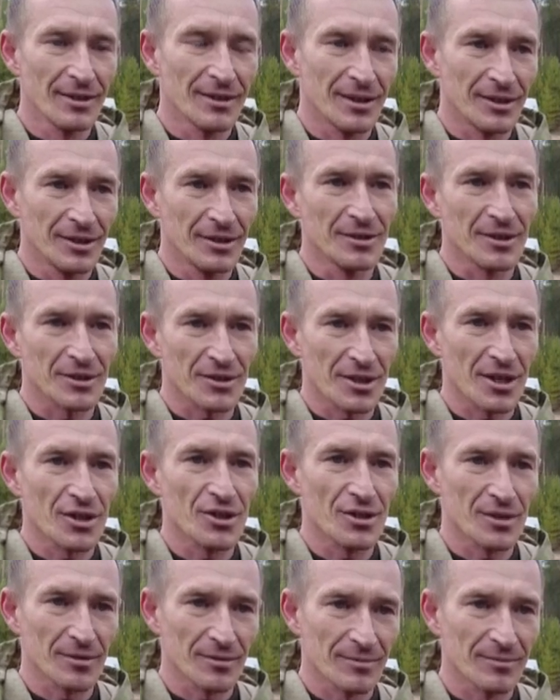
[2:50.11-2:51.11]
они нас
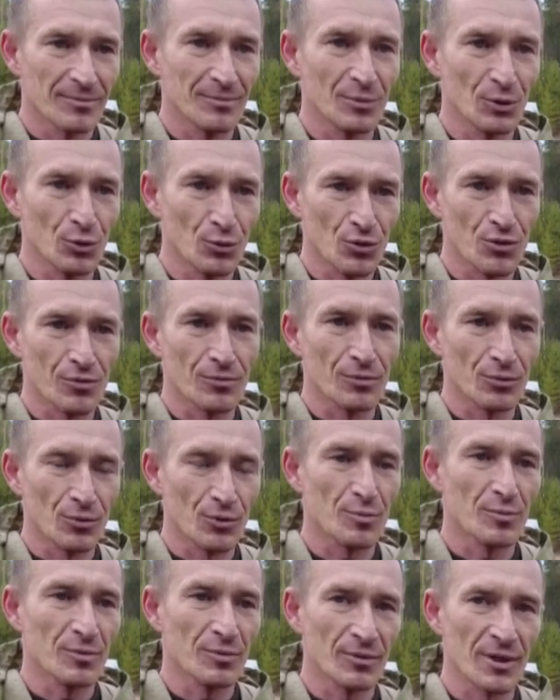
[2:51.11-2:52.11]
также подучивают. То
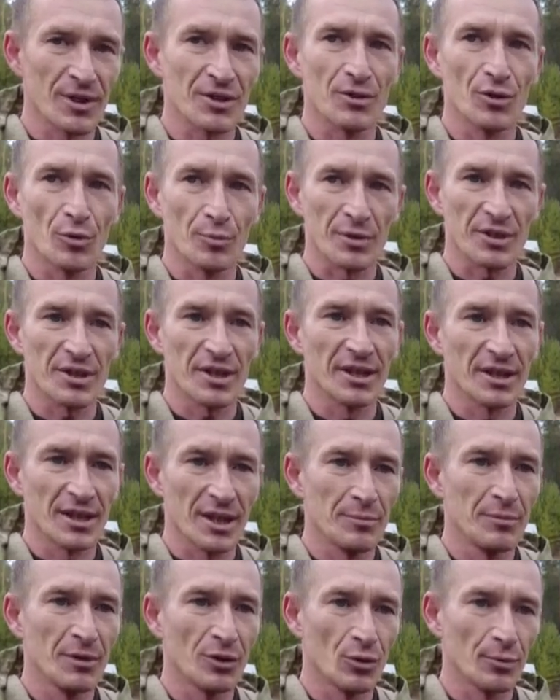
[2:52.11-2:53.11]
есть у нас идет
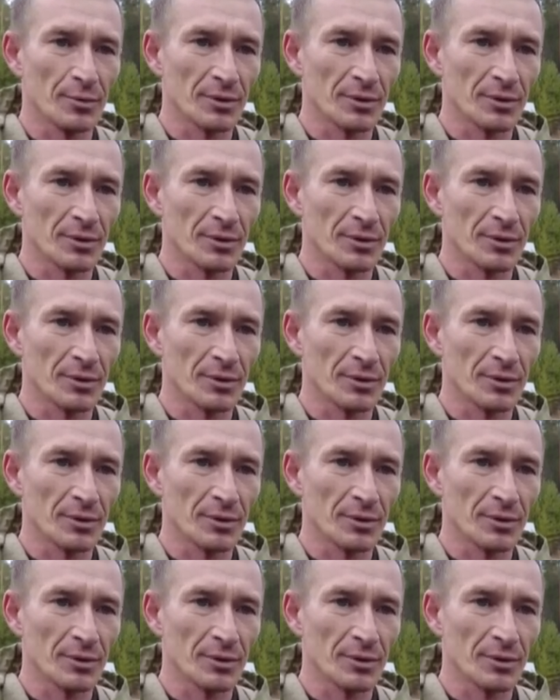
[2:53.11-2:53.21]
постоянный обмен